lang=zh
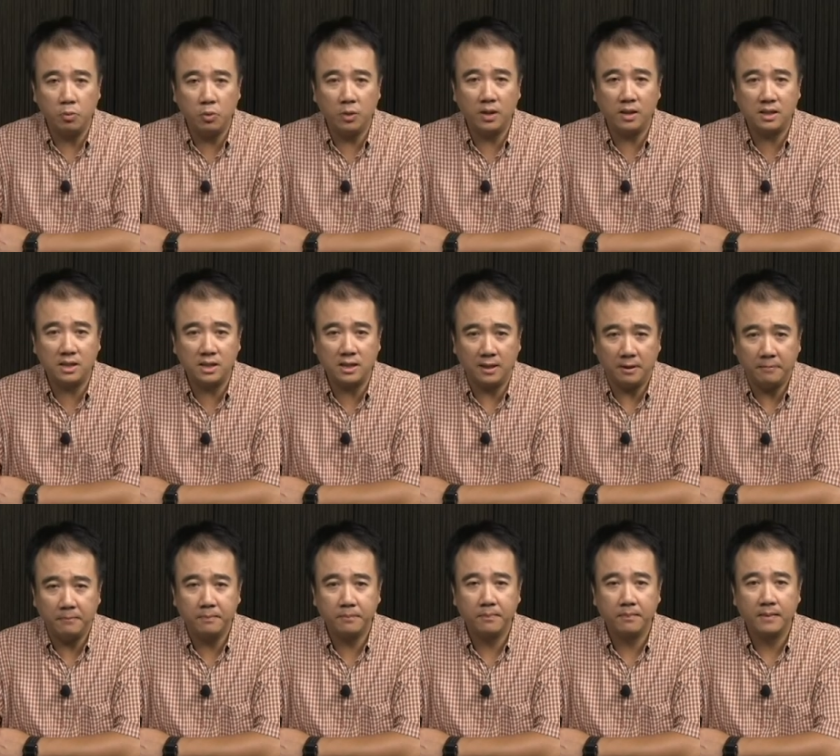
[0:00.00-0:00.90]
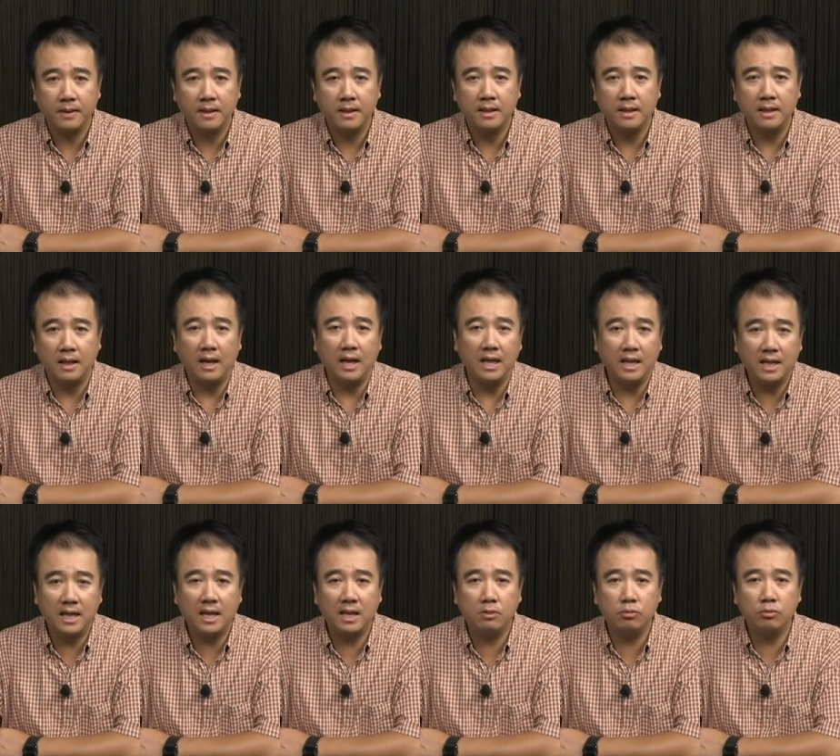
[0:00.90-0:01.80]
越节。那而
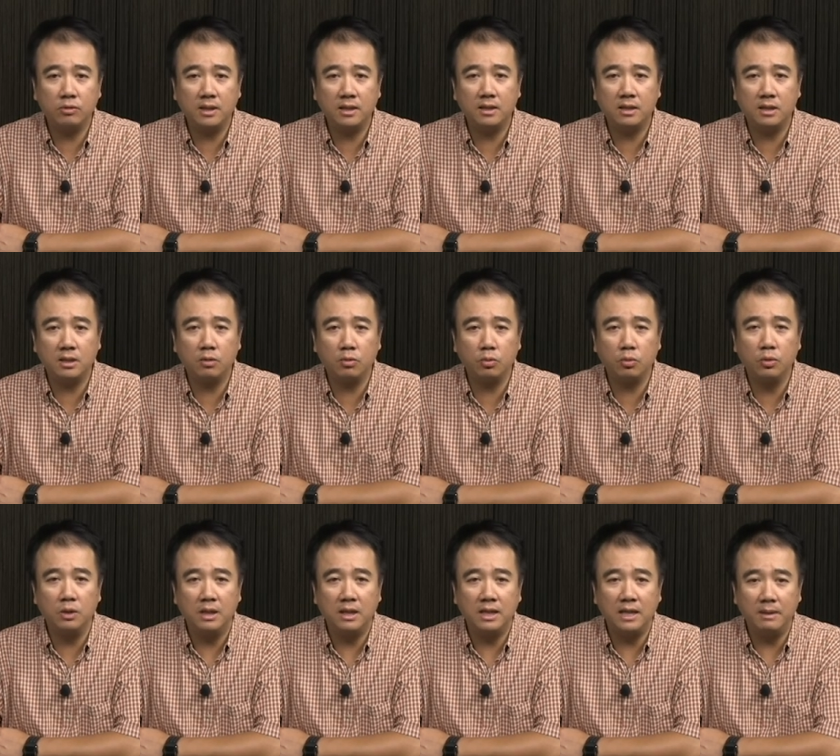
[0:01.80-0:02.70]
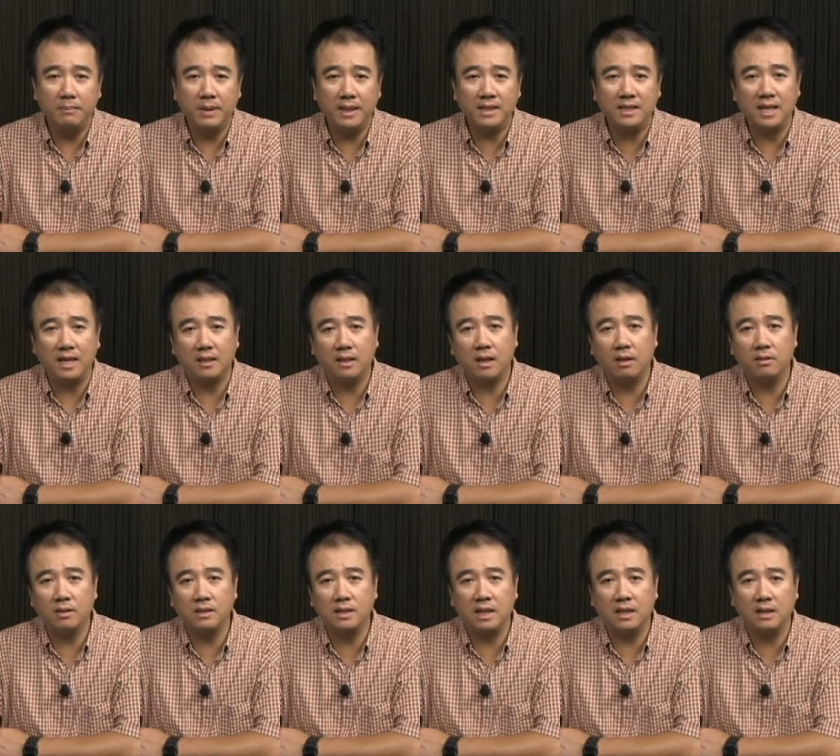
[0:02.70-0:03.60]
耶稣基督里面讲到
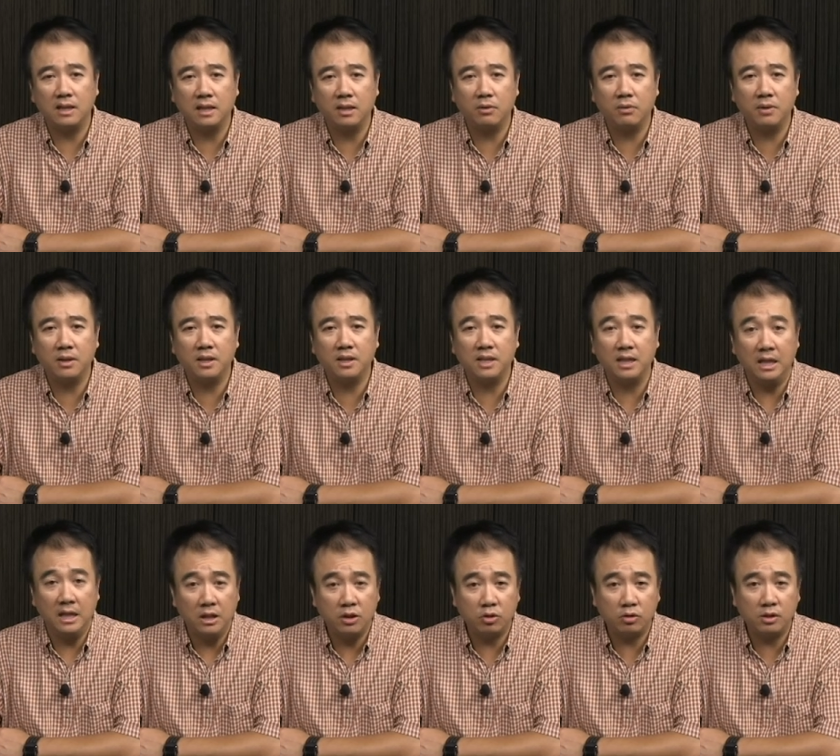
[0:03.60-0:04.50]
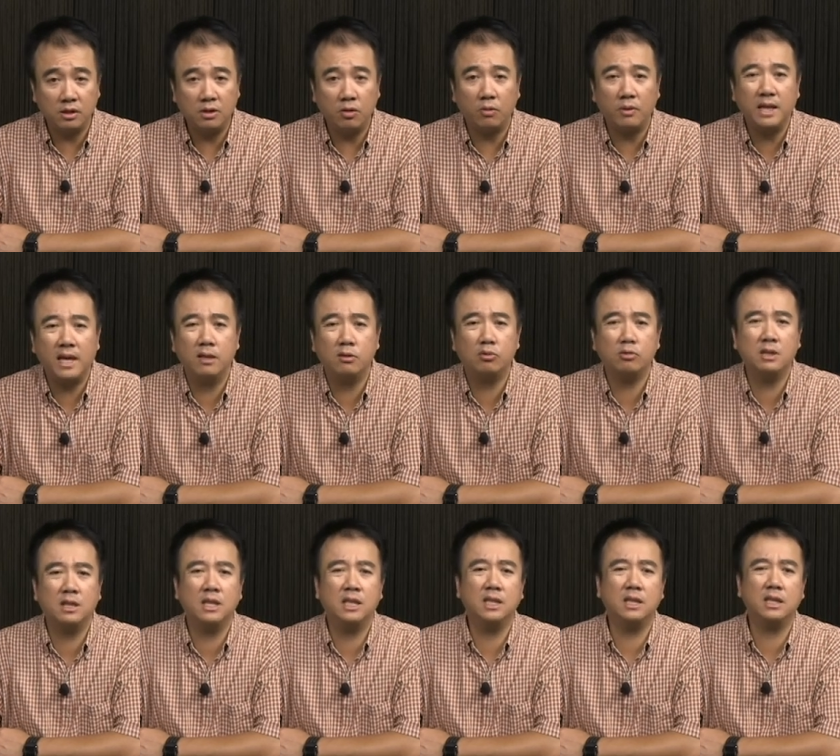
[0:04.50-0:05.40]
的这样的一个月越节，就是用耶稣
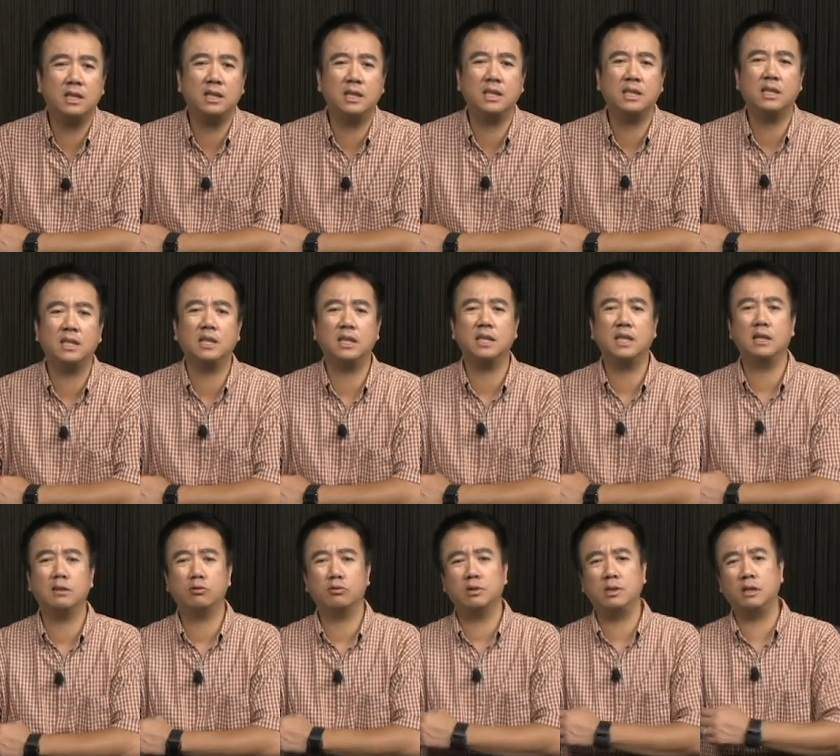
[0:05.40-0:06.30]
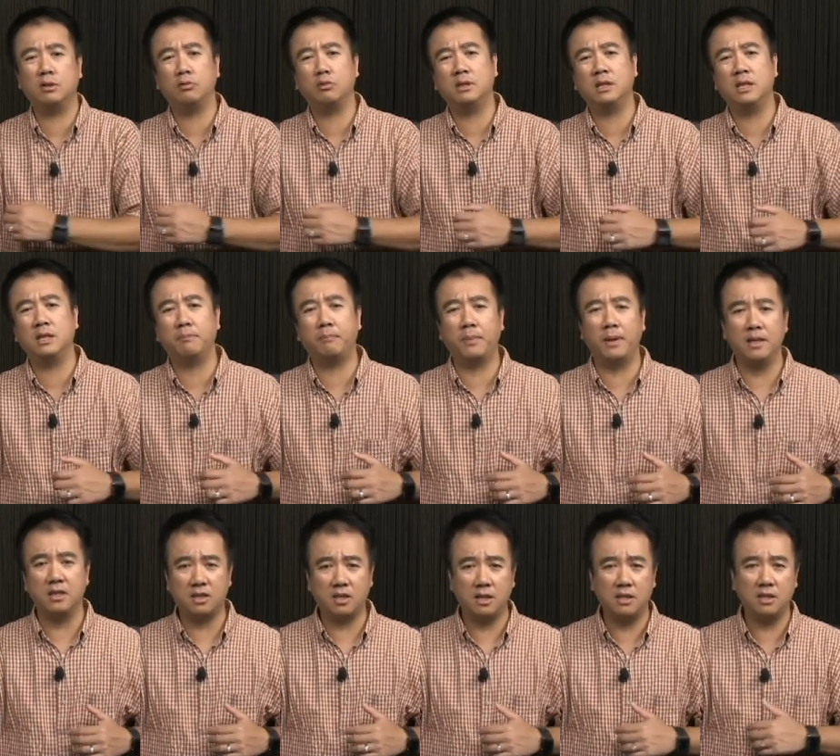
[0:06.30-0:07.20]
自己，耶稣基督自己
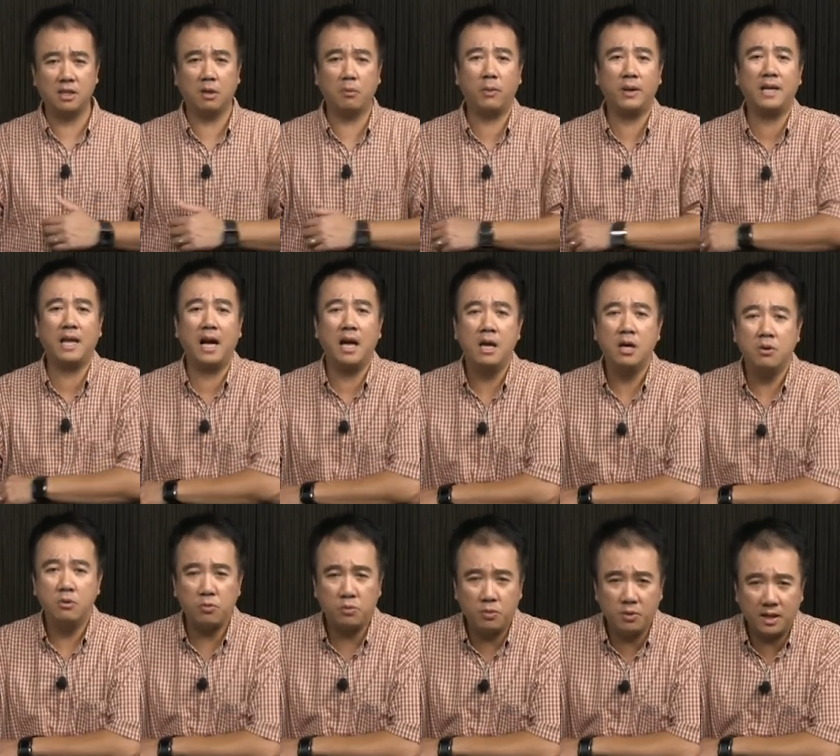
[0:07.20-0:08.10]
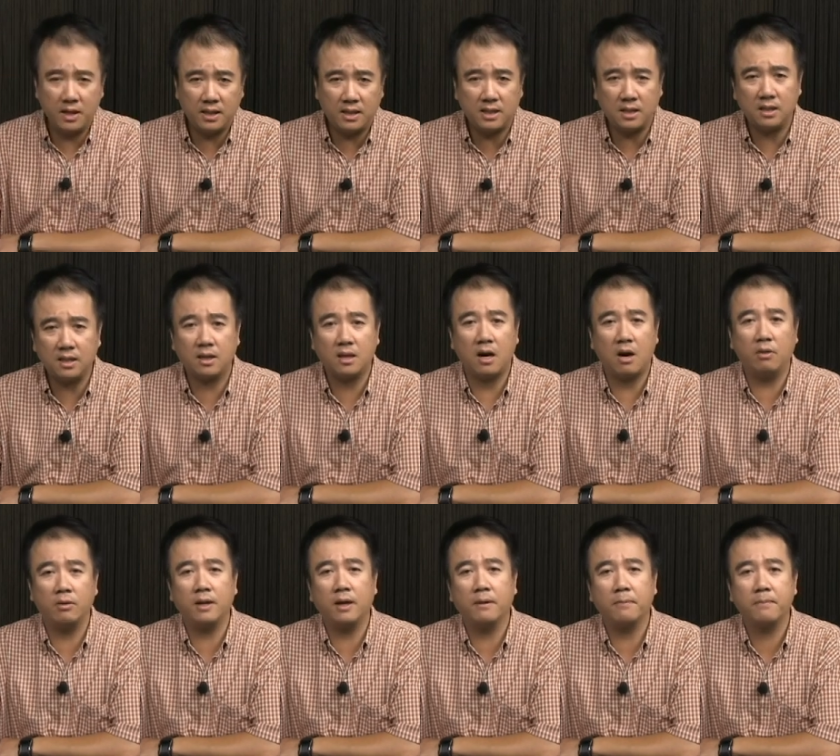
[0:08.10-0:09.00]
本身成为那逾越节的
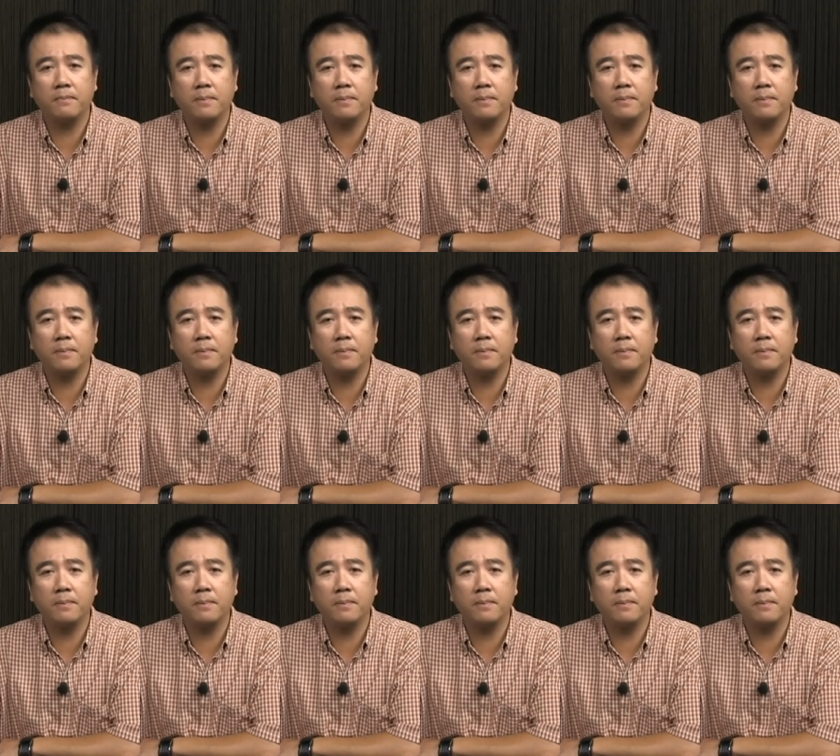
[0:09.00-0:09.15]
羔羊。